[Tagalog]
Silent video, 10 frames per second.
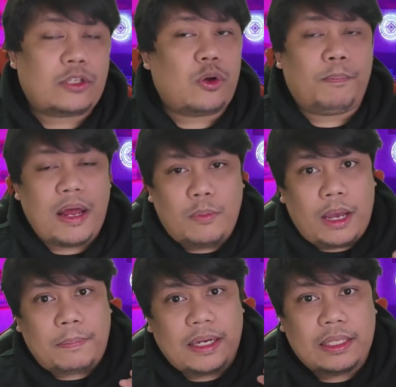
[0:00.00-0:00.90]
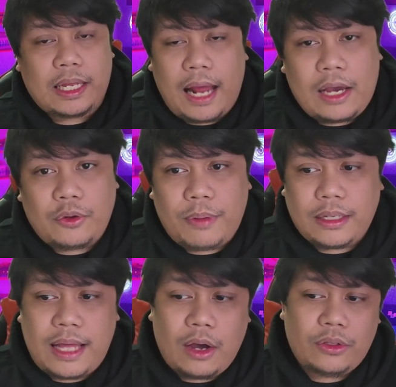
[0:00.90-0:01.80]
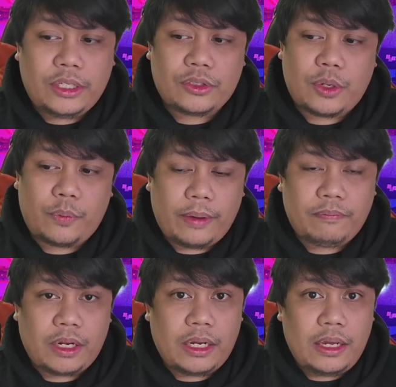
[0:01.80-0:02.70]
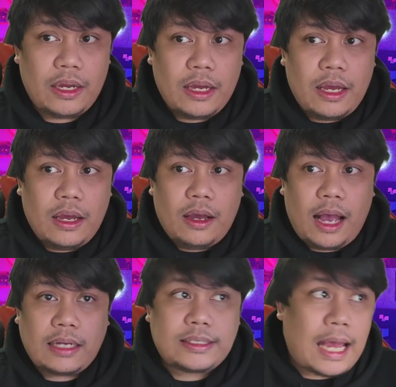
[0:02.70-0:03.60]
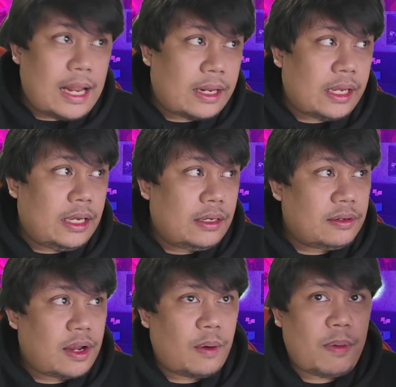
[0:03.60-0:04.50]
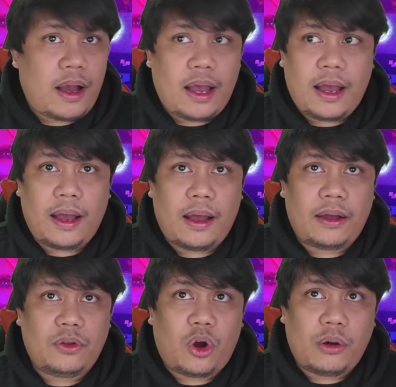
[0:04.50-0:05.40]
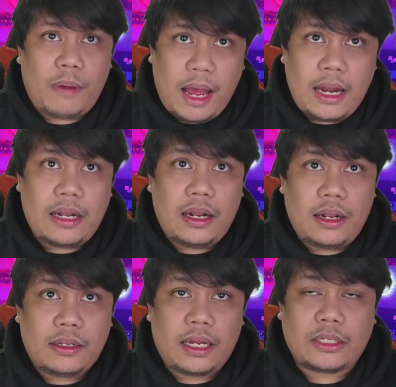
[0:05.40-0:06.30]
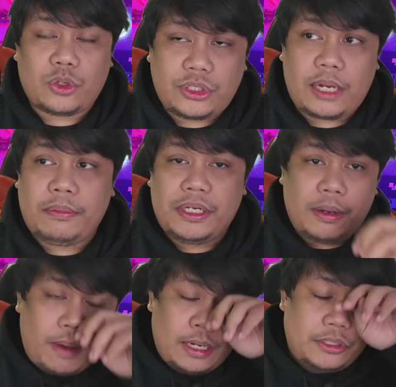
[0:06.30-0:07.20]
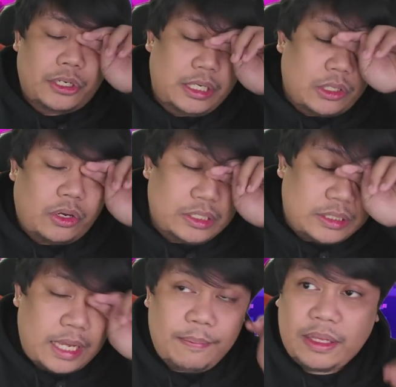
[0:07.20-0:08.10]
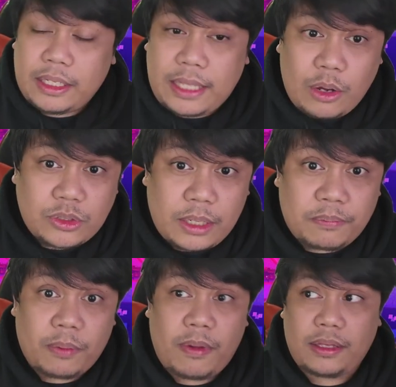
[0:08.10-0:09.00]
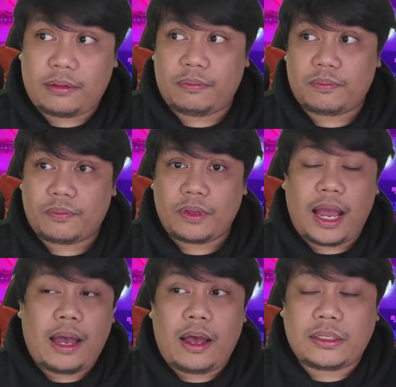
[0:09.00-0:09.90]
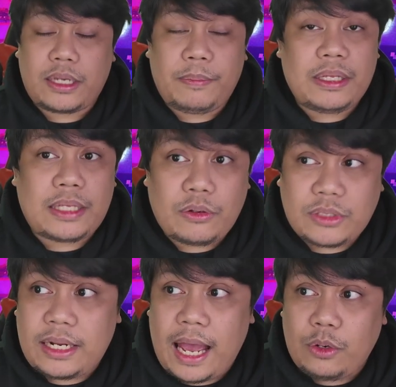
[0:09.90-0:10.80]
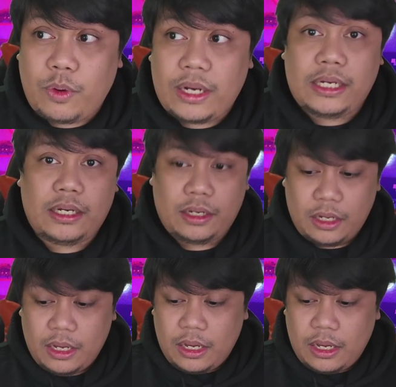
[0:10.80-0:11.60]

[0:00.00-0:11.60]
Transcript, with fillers: at kung paano makipag-interact yung mga tao dito sa Web3, ang salary ng mga normal na social media manager dito is 70,000 per month. Uh, ah, 70,000 annually